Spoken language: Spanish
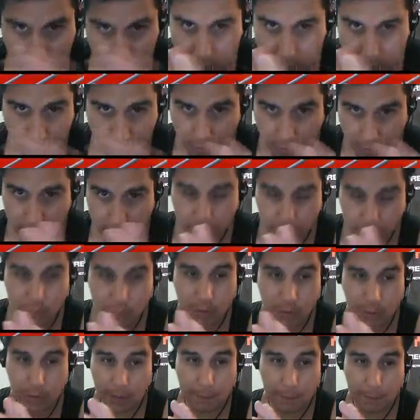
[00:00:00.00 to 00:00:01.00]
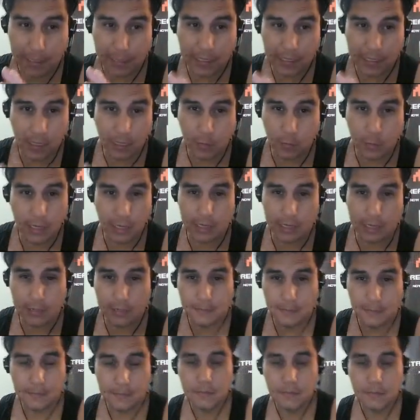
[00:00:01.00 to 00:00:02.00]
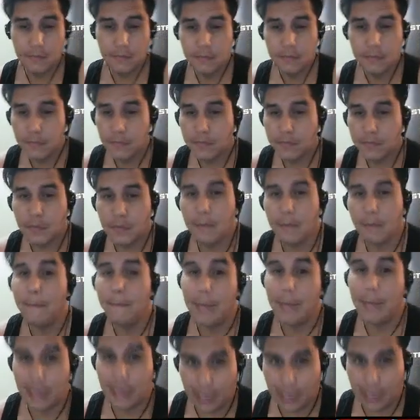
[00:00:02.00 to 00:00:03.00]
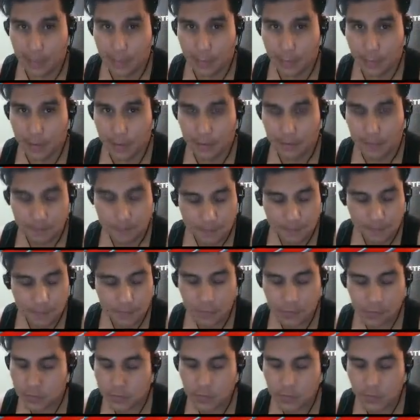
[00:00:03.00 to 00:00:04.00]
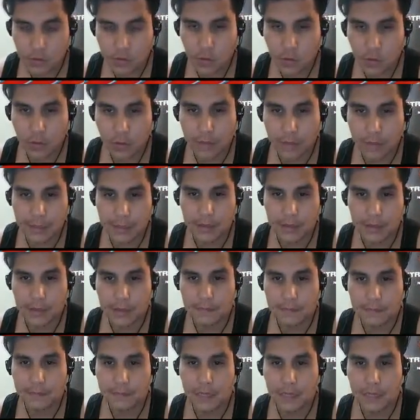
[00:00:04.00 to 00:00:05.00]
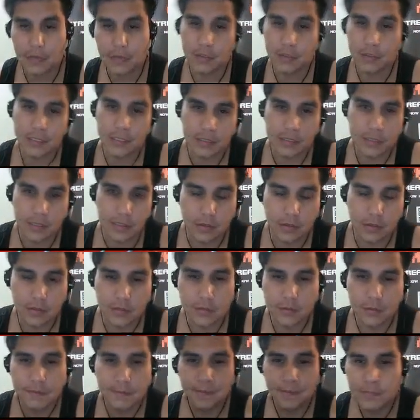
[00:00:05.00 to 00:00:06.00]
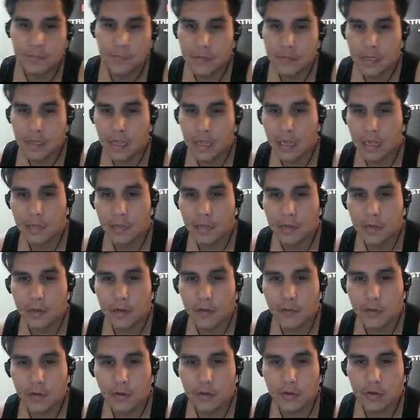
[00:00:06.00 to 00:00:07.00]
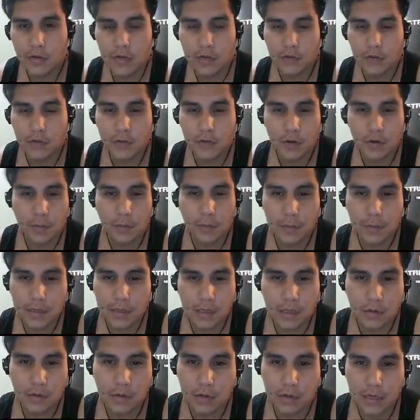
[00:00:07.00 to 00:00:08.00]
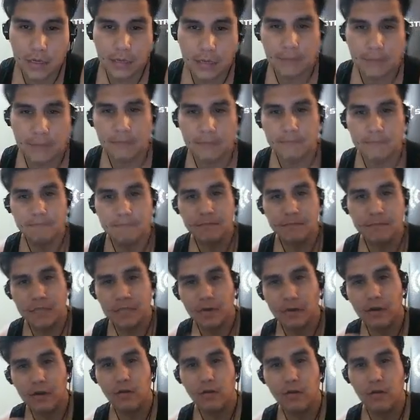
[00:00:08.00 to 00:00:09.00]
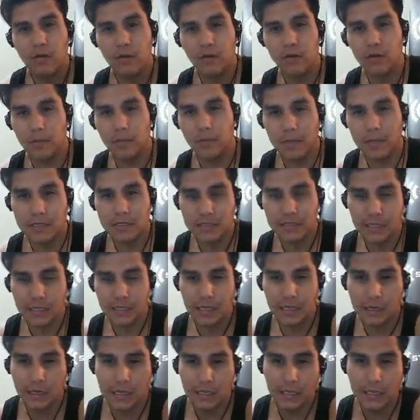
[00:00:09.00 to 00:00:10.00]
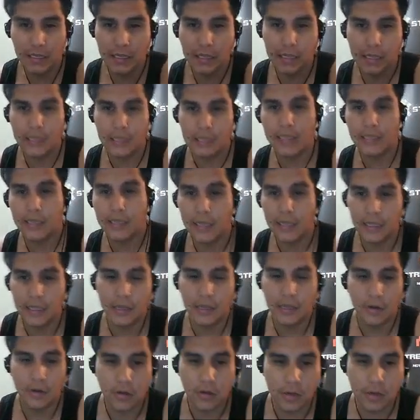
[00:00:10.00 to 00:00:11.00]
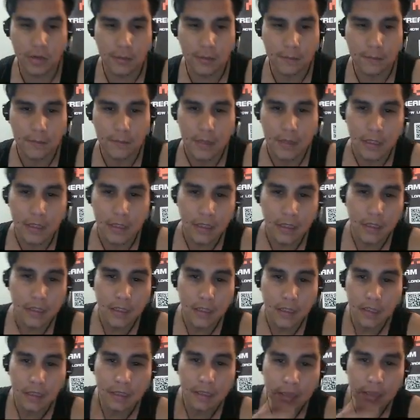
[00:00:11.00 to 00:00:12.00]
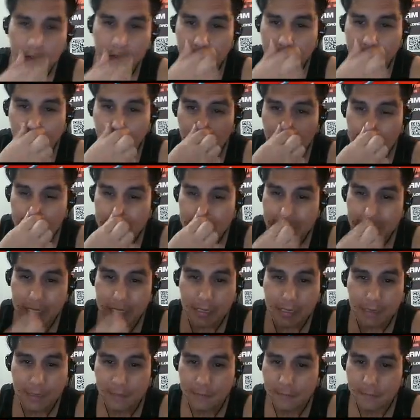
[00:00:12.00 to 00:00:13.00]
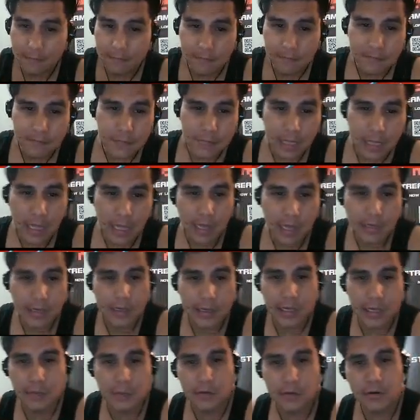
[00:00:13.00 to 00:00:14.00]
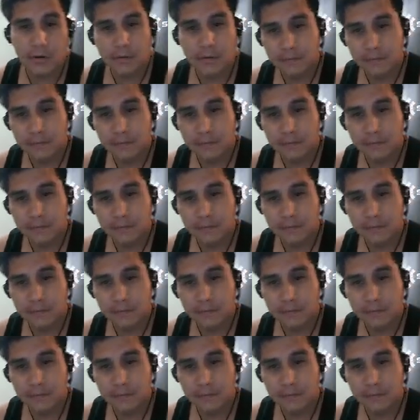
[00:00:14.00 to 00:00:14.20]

con gráficos espectaculares para la época, obviamente, año 88. ¿A qué me refiero con gráficos espectaculares? Trabajo bueno de pixel y de grade de colores. Y la música, Adam Gilmore,